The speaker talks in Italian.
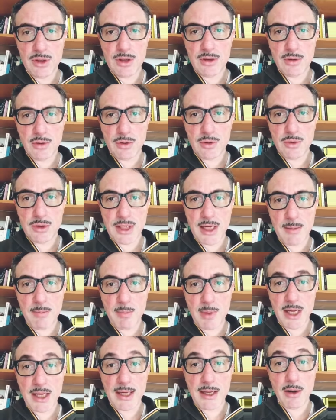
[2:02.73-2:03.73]
ucciso
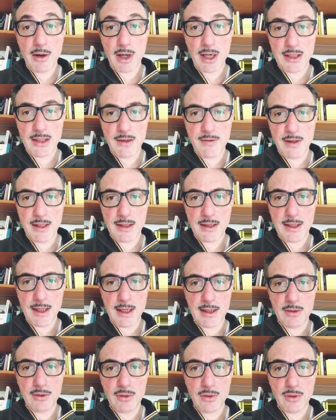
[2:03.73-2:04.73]
Giuseppe e che ora è
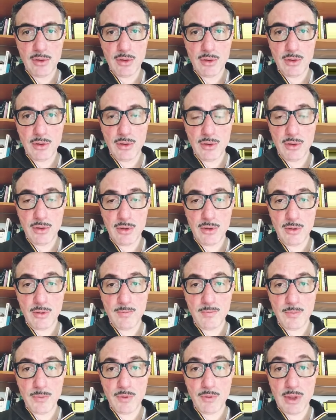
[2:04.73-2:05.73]

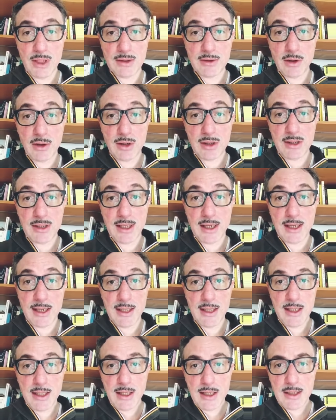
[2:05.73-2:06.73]
diventato uh, una sorta
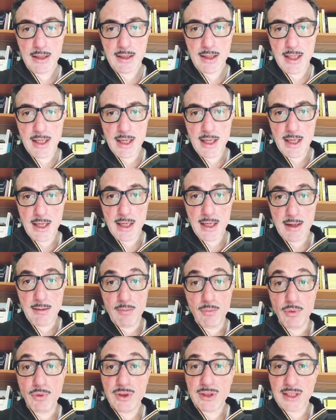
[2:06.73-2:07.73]
di
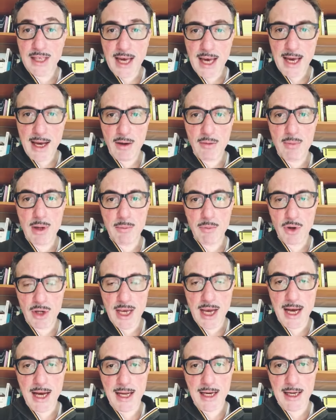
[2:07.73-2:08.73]
museo
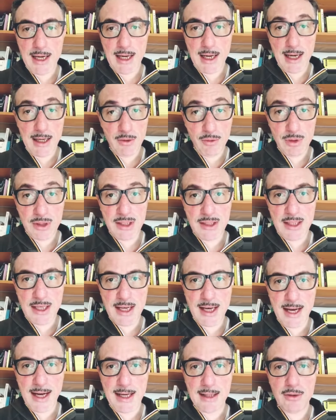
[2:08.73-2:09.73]
memoriale a lui
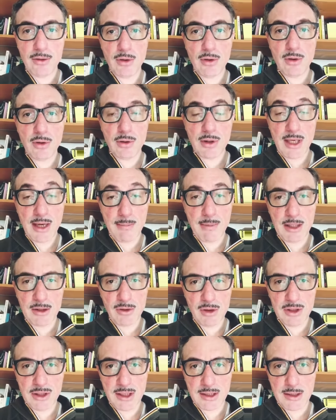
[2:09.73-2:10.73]
dedicato,
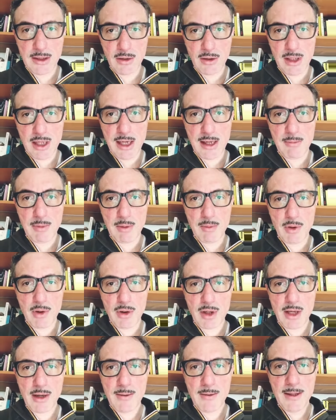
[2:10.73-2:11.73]
chiamato il Giardino della
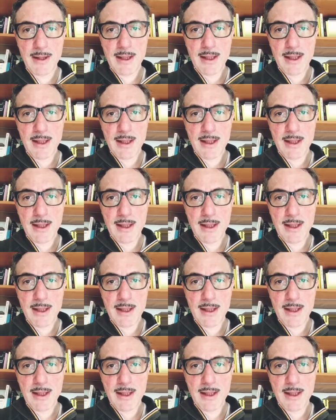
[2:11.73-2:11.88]
Memoria.